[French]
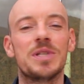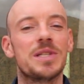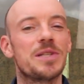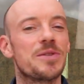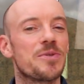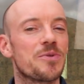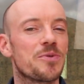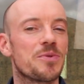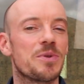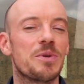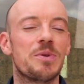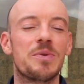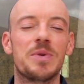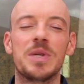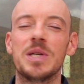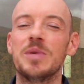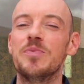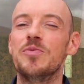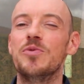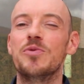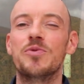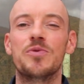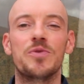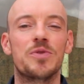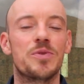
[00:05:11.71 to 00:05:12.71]
les endroits où il y a
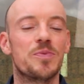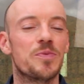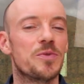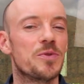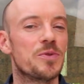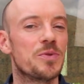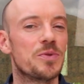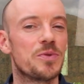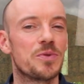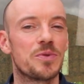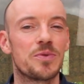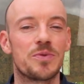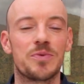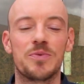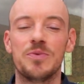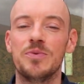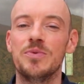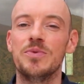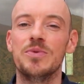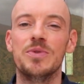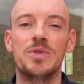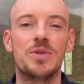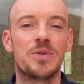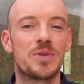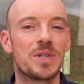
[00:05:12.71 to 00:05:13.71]
beaucoup de monde
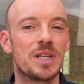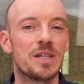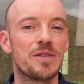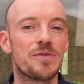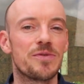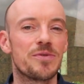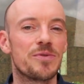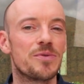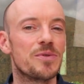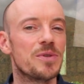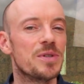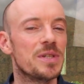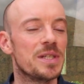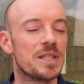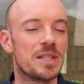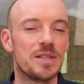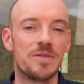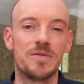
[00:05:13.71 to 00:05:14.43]
ou dans la foule,